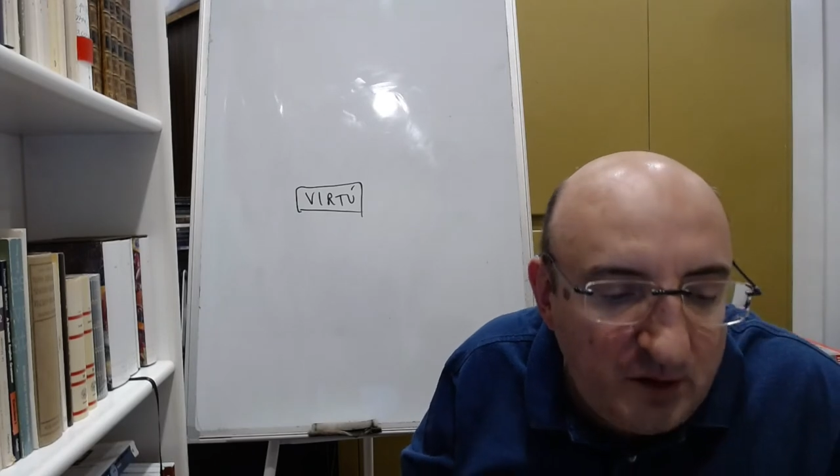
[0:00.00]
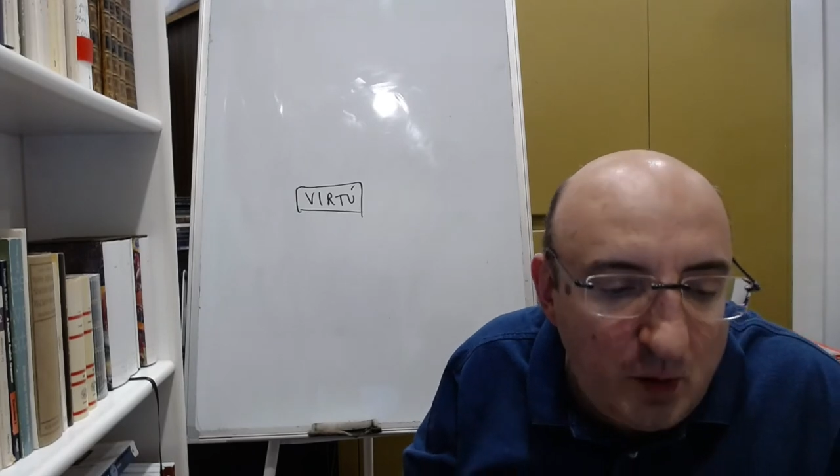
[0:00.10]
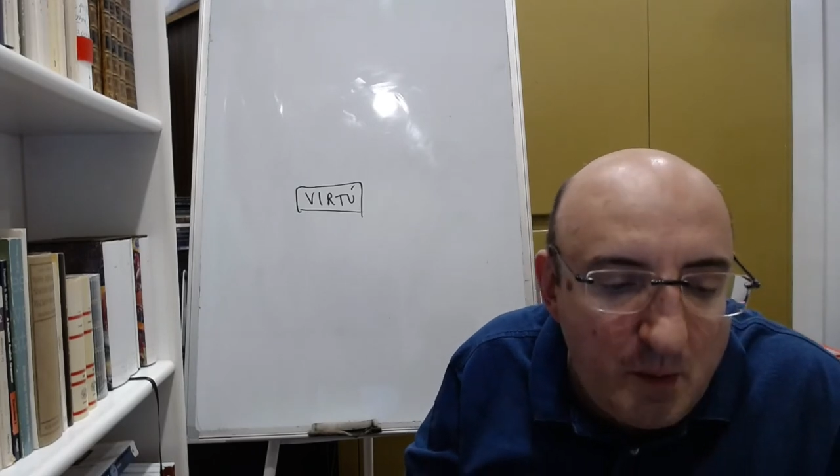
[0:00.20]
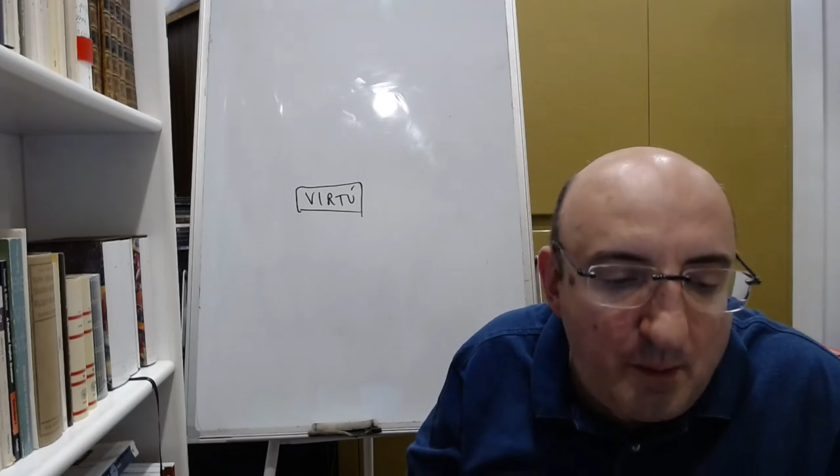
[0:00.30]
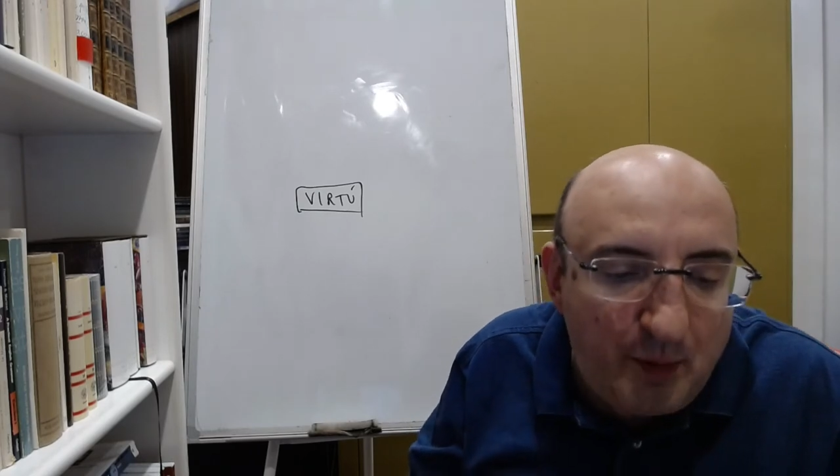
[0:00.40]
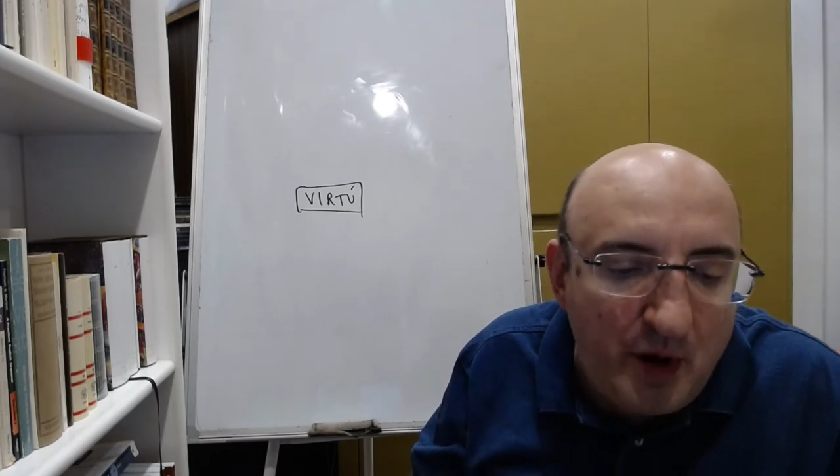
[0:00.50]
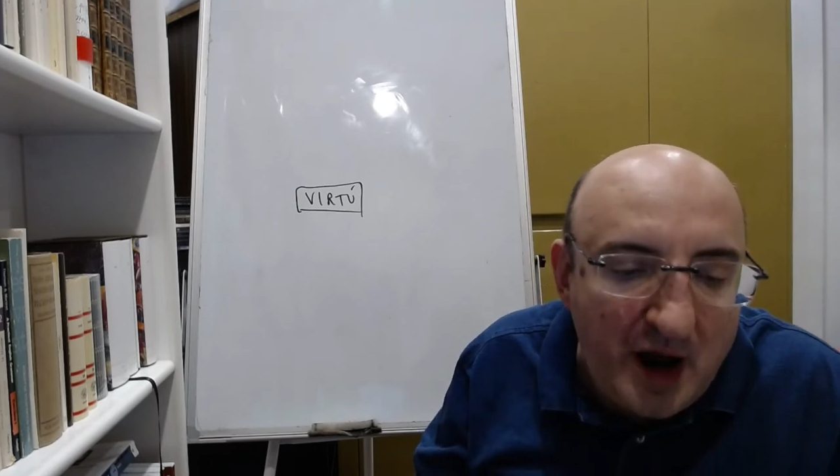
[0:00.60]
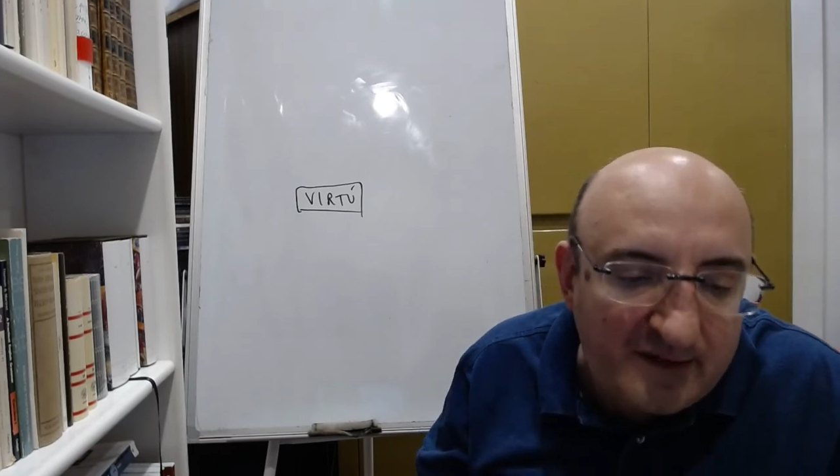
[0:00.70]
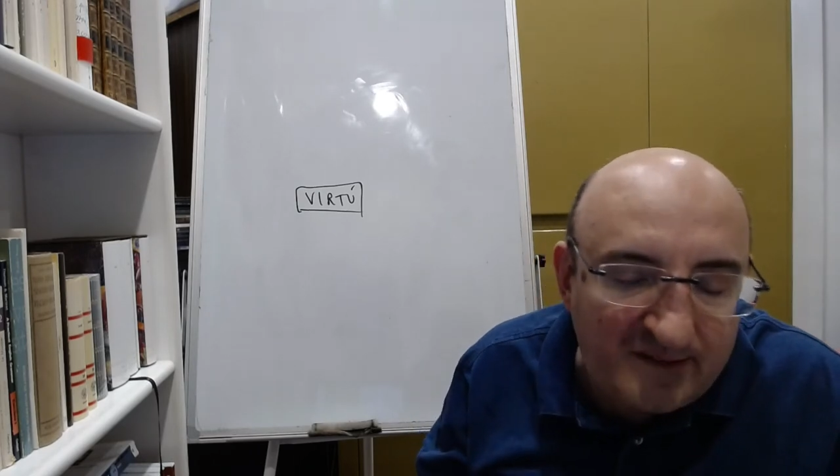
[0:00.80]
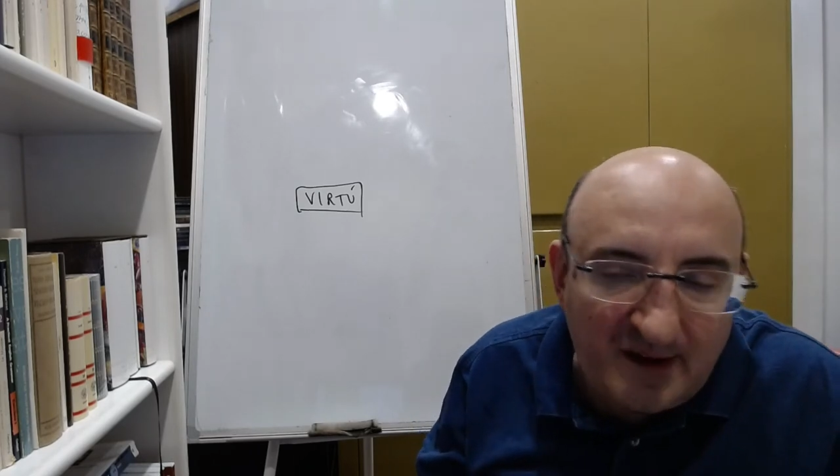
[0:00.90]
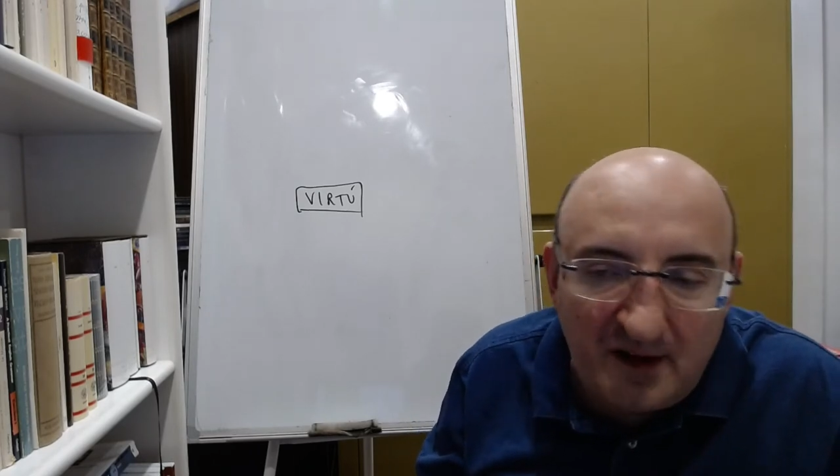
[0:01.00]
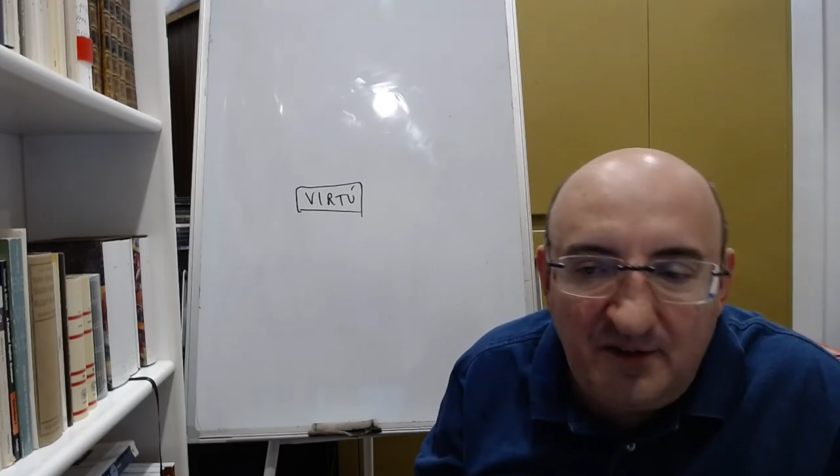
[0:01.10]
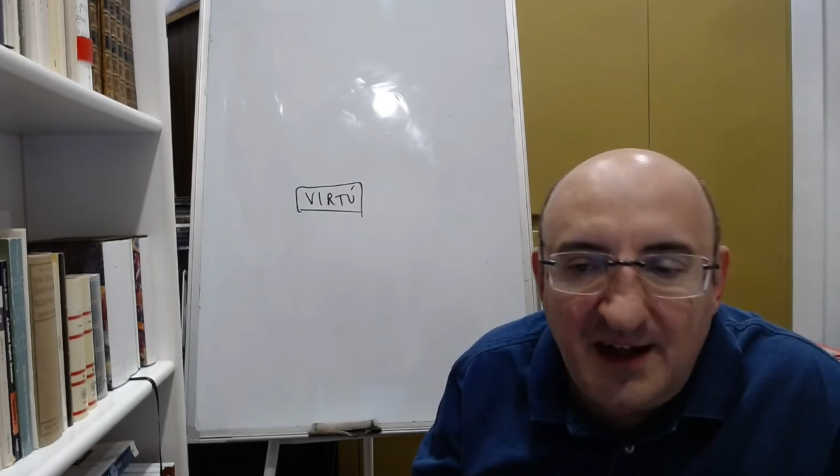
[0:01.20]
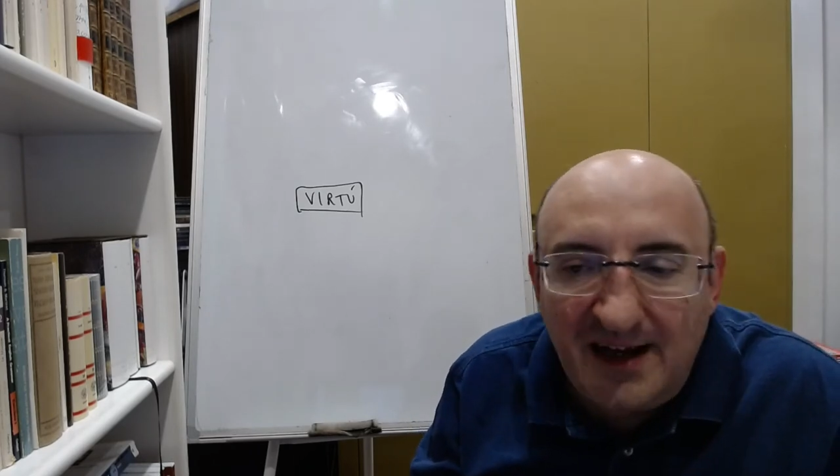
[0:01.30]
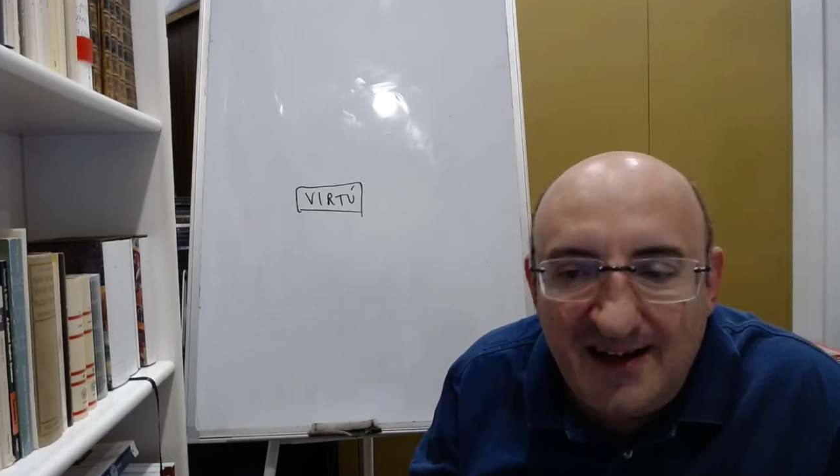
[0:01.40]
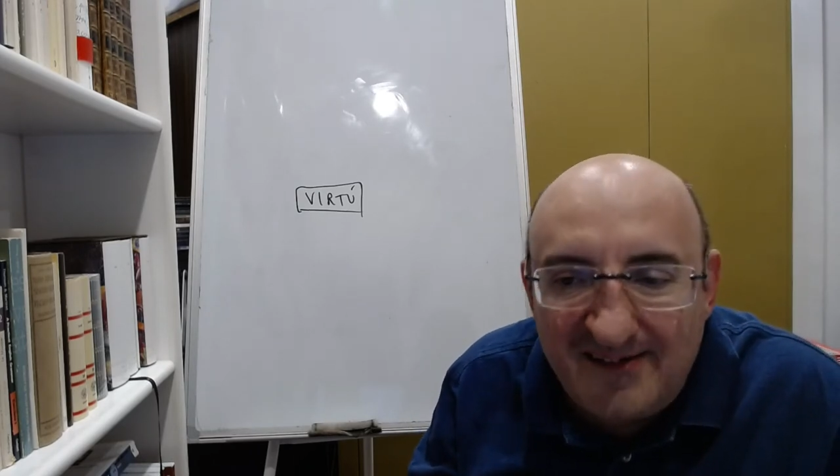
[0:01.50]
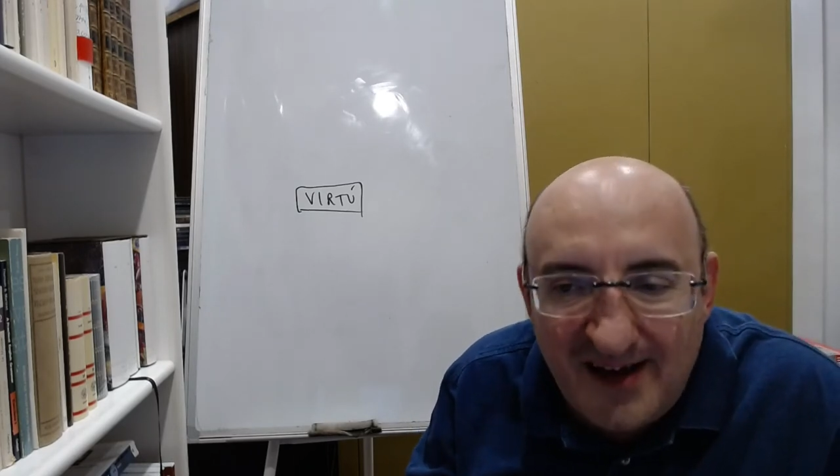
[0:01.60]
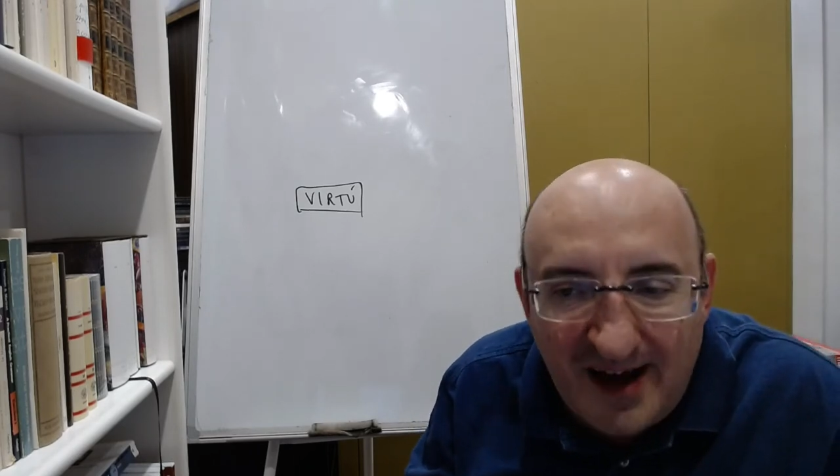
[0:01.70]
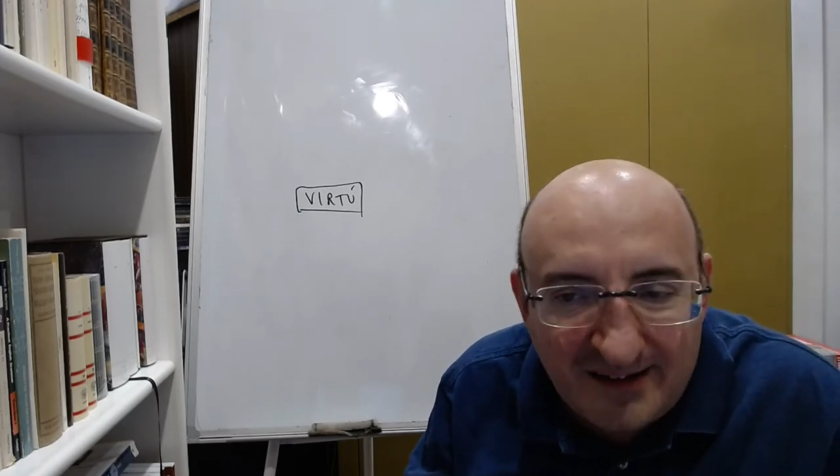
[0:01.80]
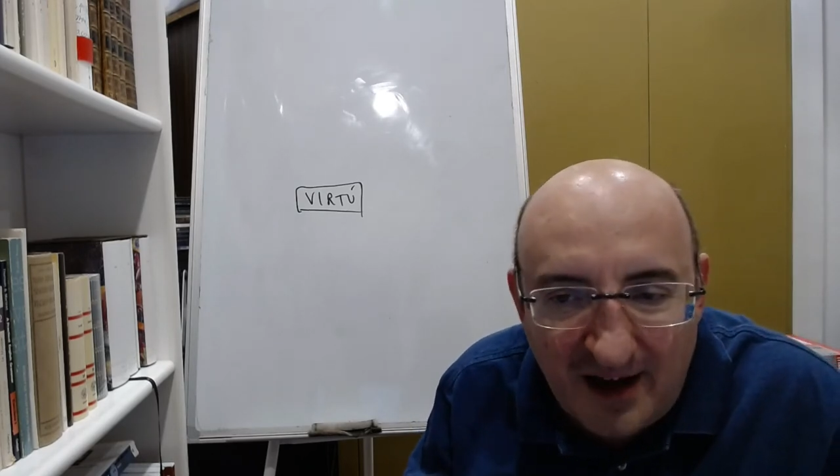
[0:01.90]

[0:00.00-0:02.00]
non può essere finalizzata